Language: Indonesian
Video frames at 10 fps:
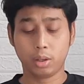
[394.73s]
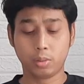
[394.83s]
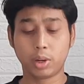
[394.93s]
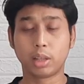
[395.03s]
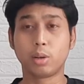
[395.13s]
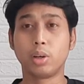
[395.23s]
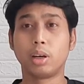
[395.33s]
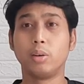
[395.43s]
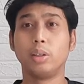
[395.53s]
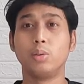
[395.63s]
Cuma nggak tahu ya
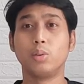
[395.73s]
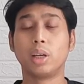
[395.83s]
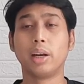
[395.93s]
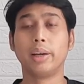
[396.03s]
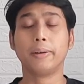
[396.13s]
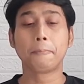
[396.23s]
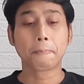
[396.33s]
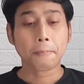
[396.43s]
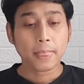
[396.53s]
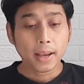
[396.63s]
kalau yang jurusan lain.
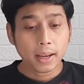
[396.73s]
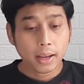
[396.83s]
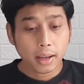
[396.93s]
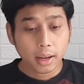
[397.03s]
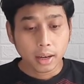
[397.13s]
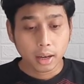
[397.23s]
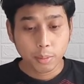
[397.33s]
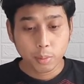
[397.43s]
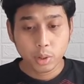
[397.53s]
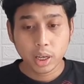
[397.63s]

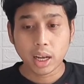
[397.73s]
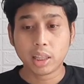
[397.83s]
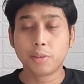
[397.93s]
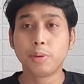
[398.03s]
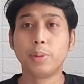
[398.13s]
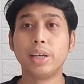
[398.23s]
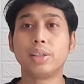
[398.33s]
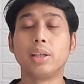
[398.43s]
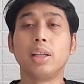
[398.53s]
Kemudian anti vibration.